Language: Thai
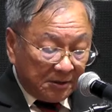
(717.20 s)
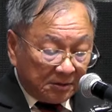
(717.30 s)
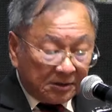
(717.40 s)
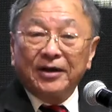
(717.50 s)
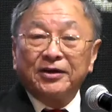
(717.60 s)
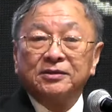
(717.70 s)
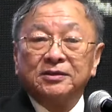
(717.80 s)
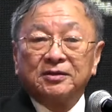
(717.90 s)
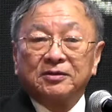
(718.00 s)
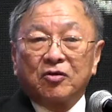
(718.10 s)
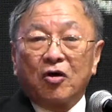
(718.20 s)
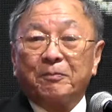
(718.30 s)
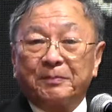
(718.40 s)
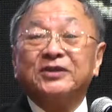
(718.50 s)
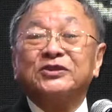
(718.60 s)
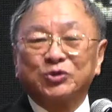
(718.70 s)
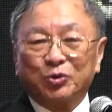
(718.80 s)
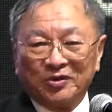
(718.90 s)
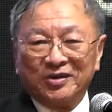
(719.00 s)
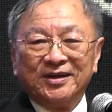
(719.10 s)
ท่านก็เป็นสุ
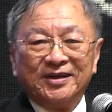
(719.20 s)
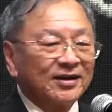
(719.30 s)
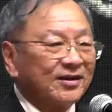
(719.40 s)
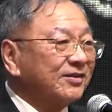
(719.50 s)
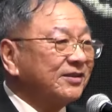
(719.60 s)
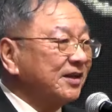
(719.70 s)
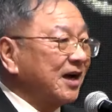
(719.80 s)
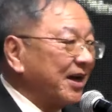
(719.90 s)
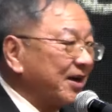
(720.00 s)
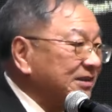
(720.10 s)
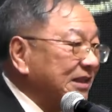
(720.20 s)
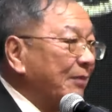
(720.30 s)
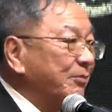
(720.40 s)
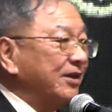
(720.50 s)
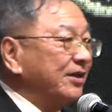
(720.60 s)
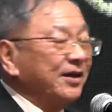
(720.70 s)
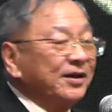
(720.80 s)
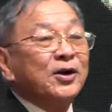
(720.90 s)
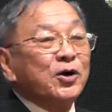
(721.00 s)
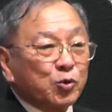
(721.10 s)
ข ก็คือใครก็ตามที่ได้
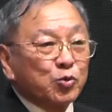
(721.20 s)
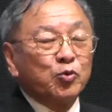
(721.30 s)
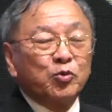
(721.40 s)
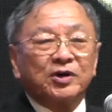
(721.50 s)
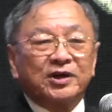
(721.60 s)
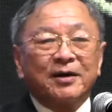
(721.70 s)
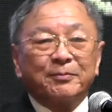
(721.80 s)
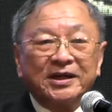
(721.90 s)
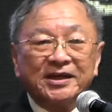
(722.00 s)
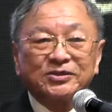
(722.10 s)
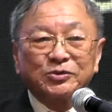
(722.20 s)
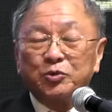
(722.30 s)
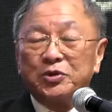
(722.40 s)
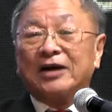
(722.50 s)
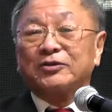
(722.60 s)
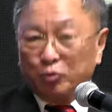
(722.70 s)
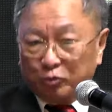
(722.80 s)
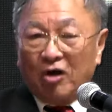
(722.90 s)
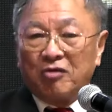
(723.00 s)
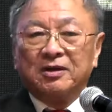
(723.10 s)
รู้เรื่องพระเยซูอย่างถูกต้อง